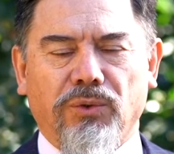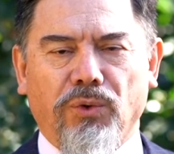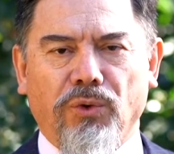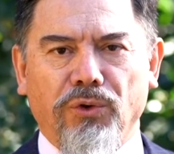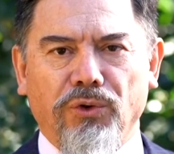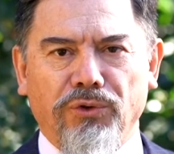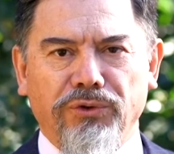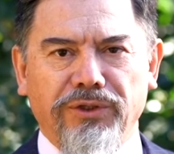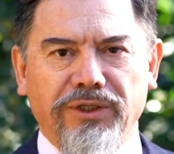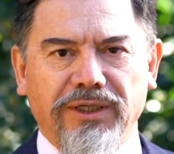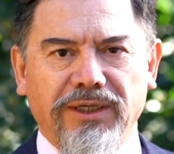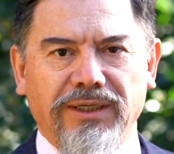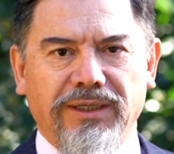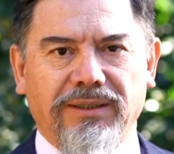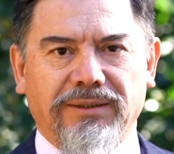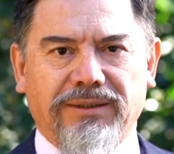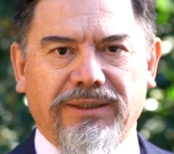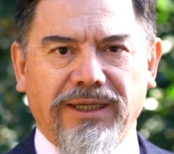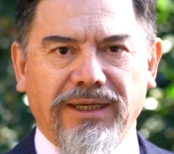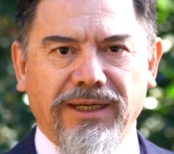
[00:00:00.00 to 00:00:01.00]
o donde
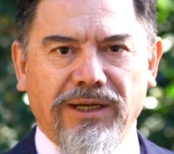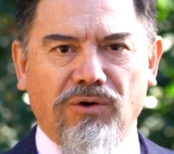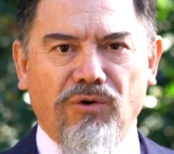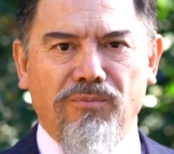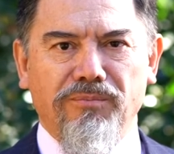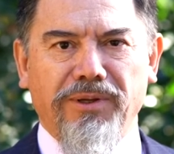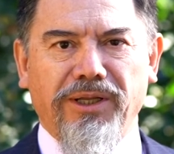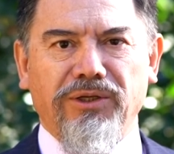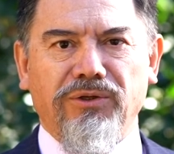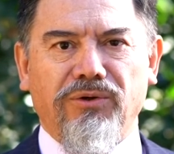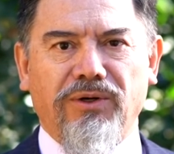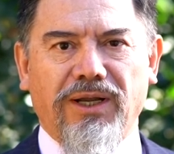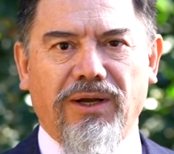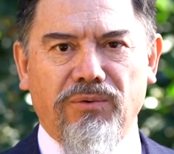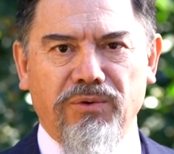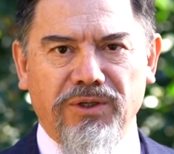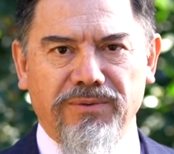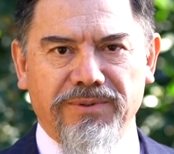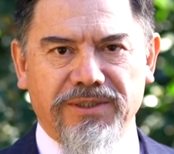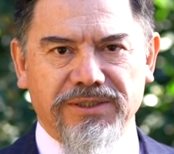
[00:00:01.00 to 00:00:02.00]
tenga convenio
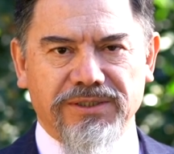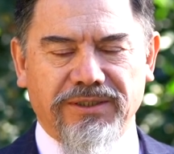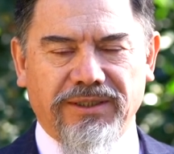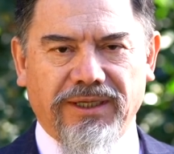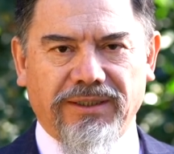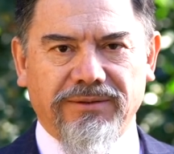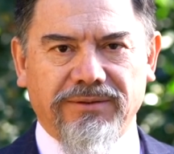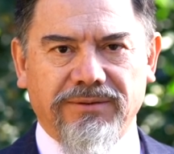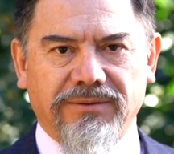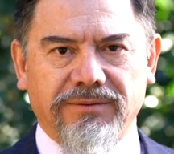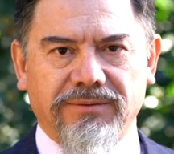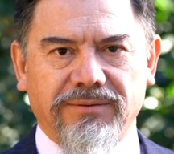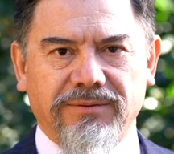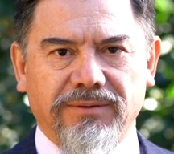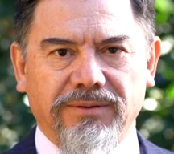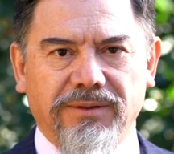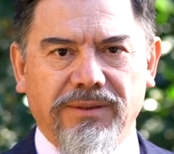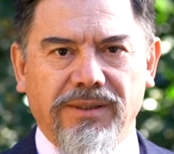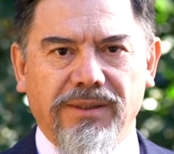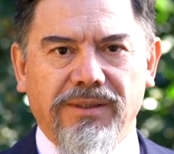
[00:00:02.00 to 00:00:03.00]
la universidad.
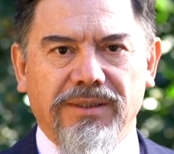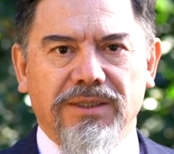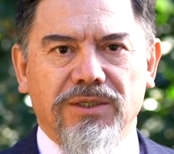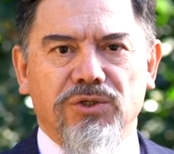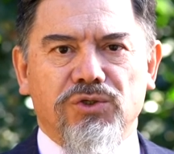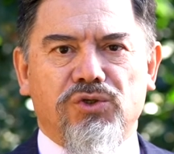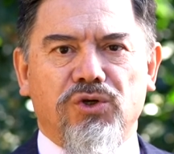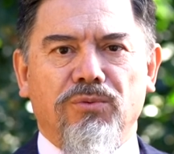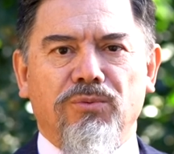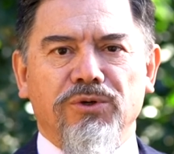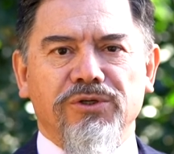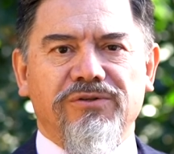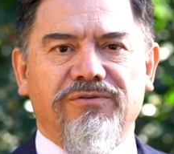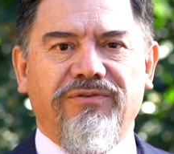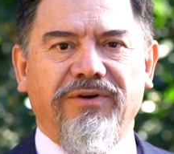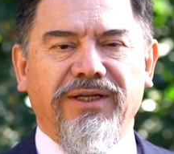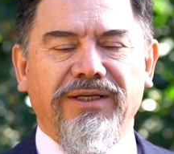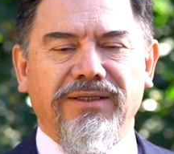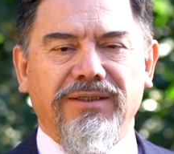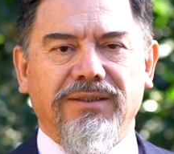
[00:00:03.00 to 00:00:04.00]
Somos
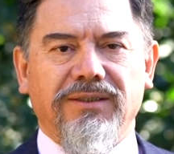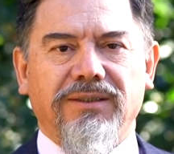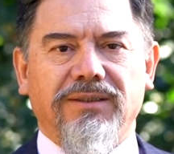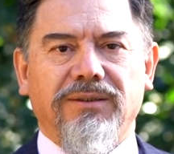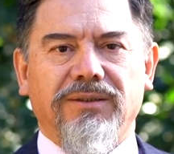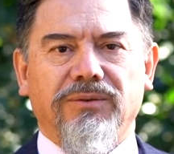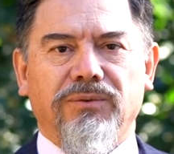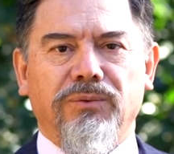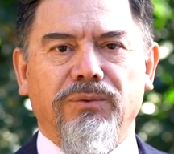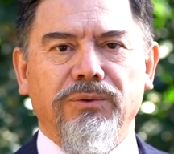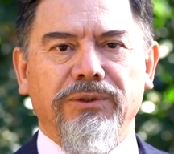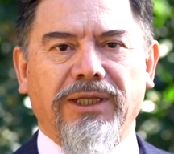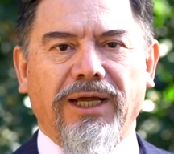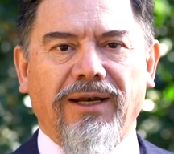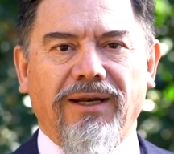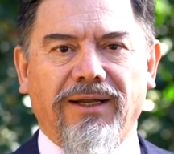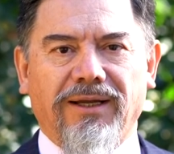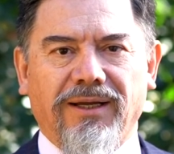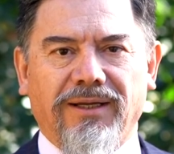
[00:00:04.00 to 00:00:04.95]
FEN Utal.